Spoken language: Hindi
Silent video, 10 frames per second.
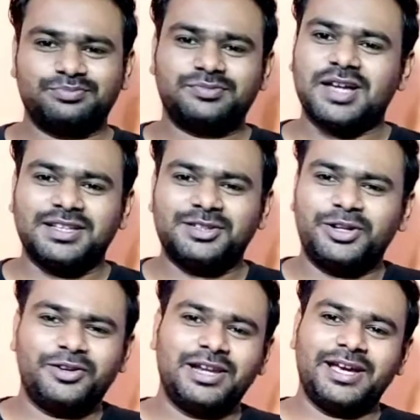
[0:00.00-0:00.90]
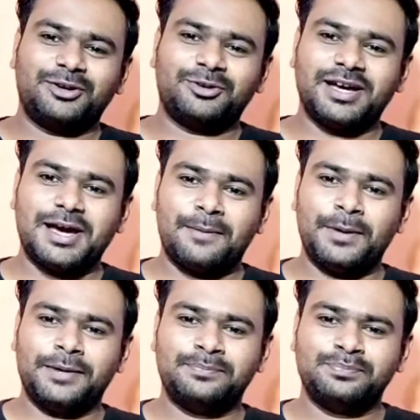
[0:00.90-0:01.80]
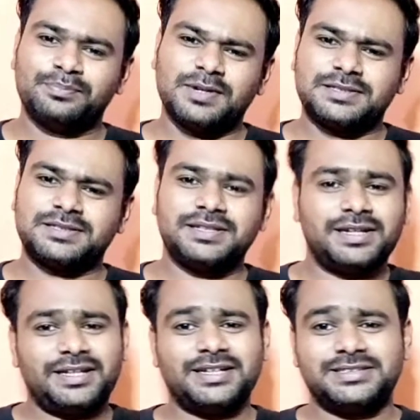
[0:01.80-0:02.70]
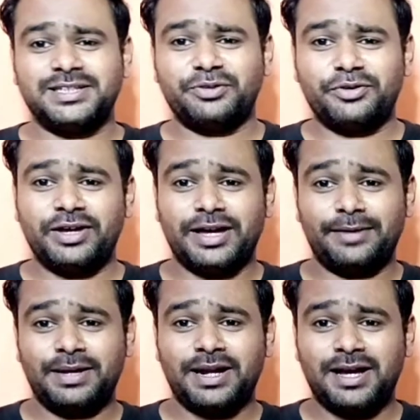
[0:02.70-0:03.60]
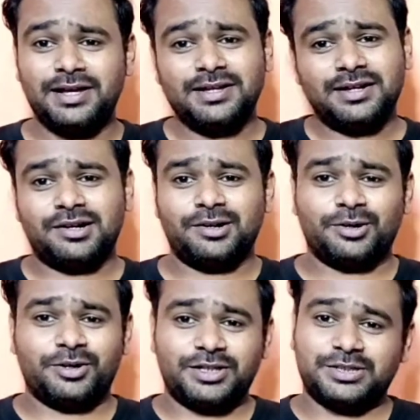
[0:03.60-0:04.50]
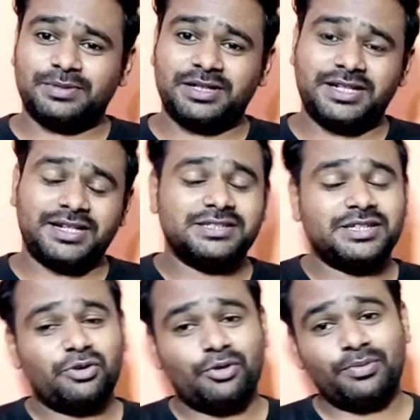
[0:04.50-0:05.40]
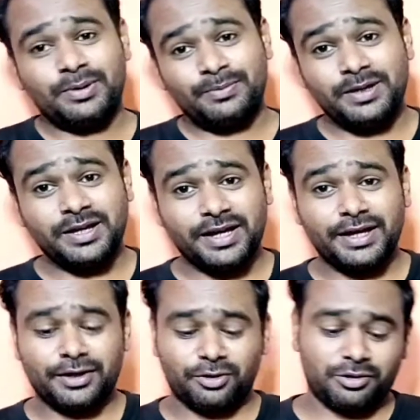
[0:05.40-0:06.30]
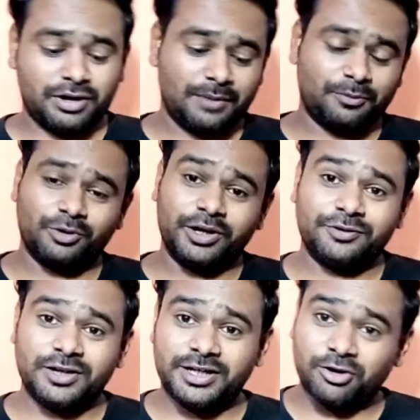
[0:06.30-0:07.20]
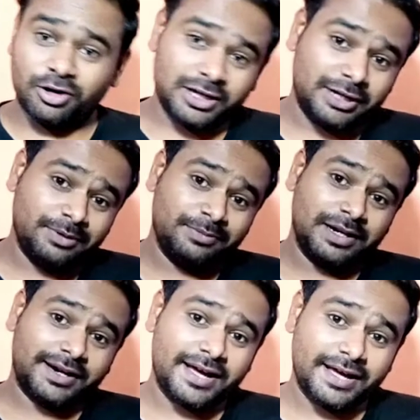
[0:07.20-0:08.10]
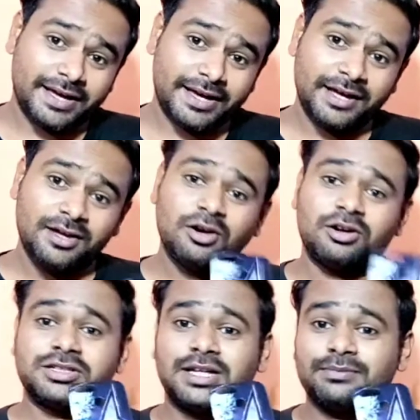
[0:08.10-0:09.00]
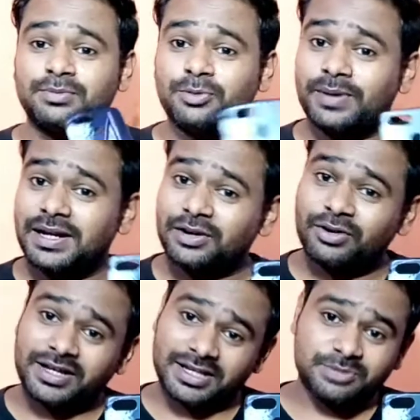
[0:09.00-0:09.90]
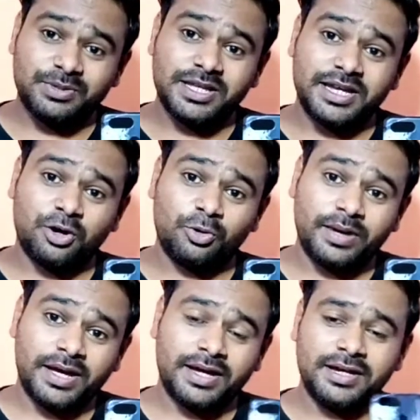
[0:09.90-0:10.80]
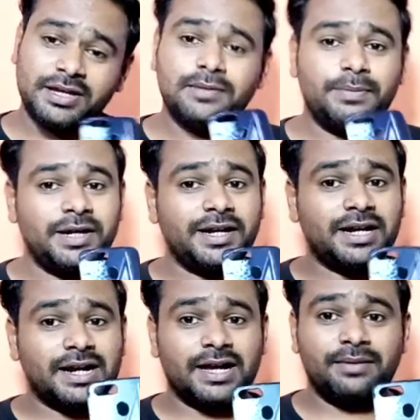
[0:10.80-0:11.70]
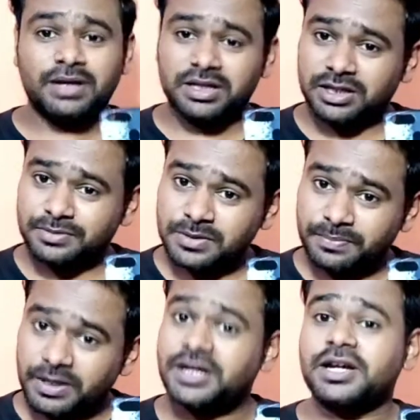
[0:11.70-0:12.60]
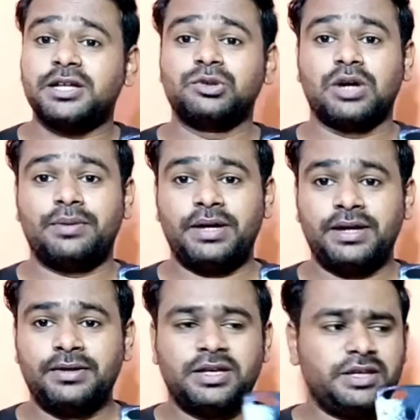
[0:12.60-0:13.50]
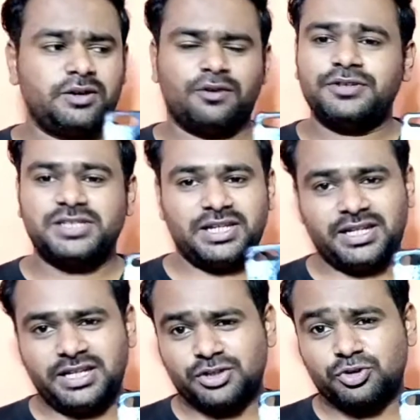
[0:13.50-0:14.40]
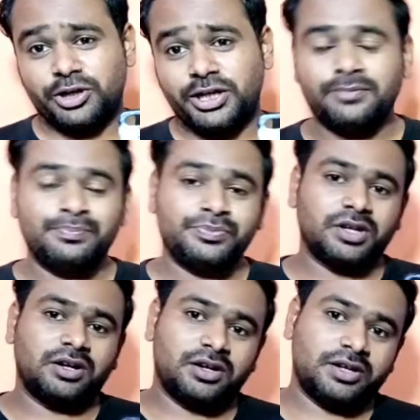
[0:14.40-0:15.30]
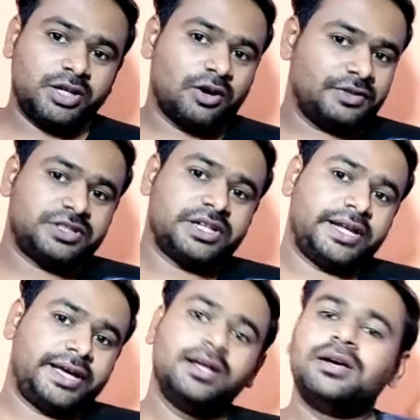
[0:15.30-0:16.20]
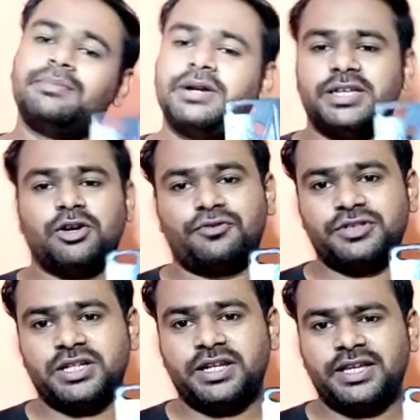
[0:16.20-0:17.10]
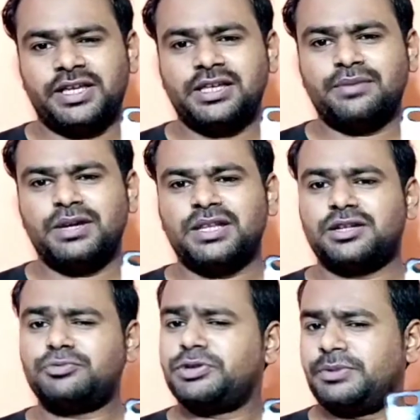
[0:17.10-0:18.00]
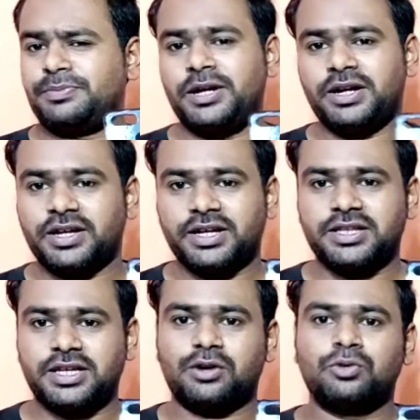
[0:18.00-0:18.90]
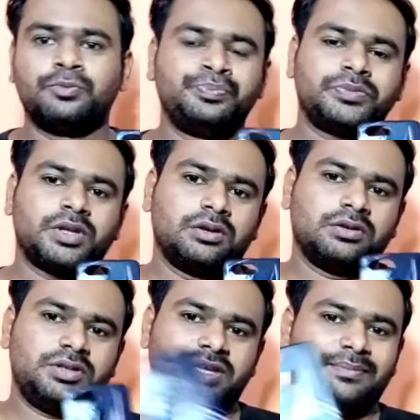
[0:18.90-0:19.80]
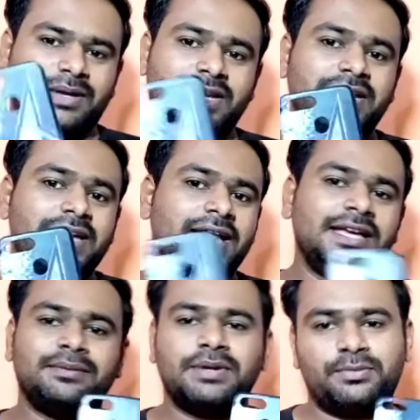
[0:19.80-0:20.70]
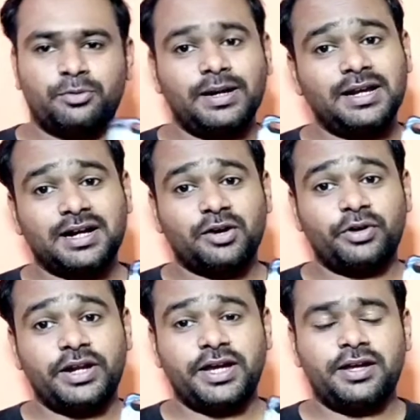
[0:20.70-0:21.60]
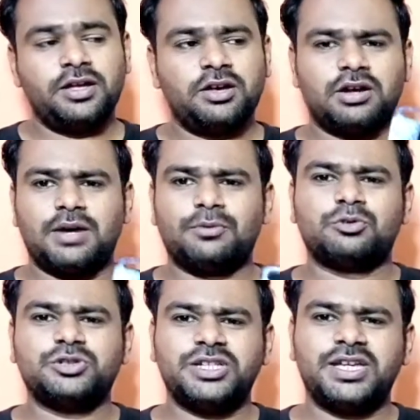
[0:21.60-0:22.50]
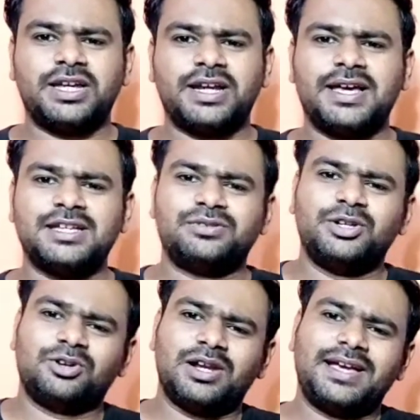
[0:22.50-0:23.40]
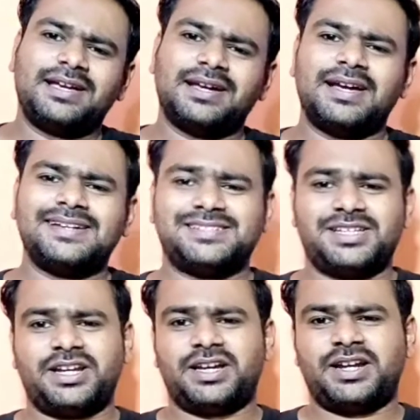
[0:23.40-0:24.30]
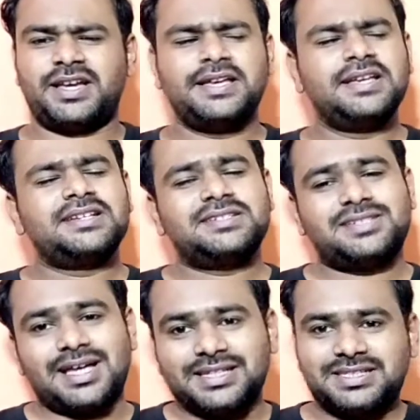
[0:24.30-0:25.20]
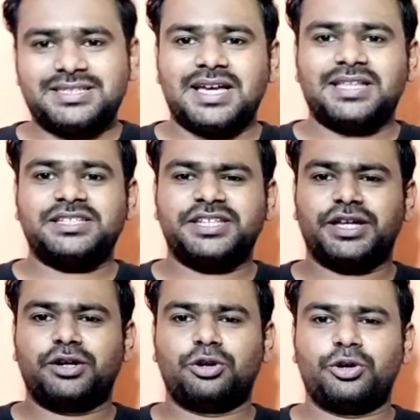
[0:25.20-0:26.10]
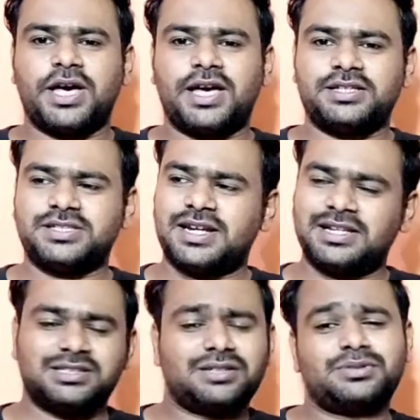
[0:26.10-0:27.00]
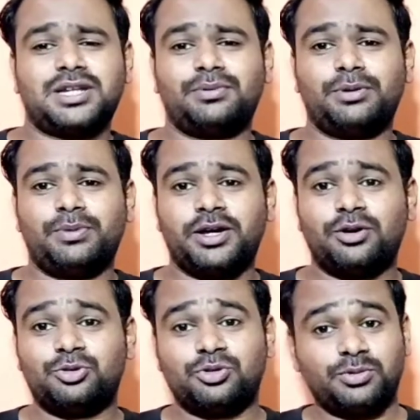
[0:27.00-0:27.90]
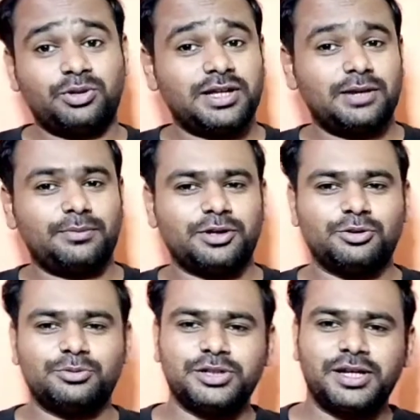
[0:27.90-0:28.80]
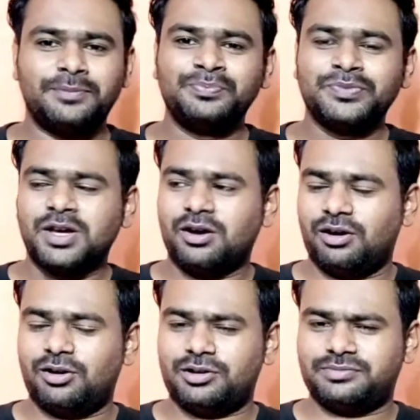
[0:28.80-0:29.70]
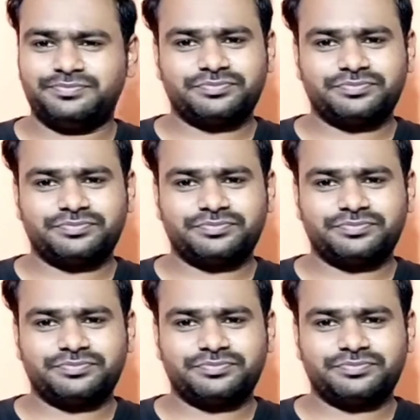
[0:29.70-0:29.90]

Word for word: ज़्यादा तो रिवील नहीं करूँगा यहाँ पे बस टिकट्स गिव अवे है मेरा और इसमें टिकट्स गिव अवे भी है और आपको इन्फिनिटी गॉन्टलेट भी मिल रहा है और साथ में मोबाइल कवर केस भी दे रहा हूँ मैं ये प्रिंटेड रहेगा मेरे तरफ से प्रिंट करके दूंगा मैं ये ऑफिशियल ही नहीं है सॉरी हाँ, ये ऑफिशियल है बट ये ऑफिशियल नहीं है ये मेरे तरफ से मैं प्रिंट करके दे रहा हूँ ये मैंने लिया है ये मेरा मोबाइल का कवर है और आपको कुछ नहीं करना है इस वीडियो को लाइक करना है शेयर करना है ज़्यादा से ज़्यादा शेयर करो यार चैनल के सब्सक्राइबर बढ़ाओ थोड़ी बहुत हेल्प कर दो मुझे और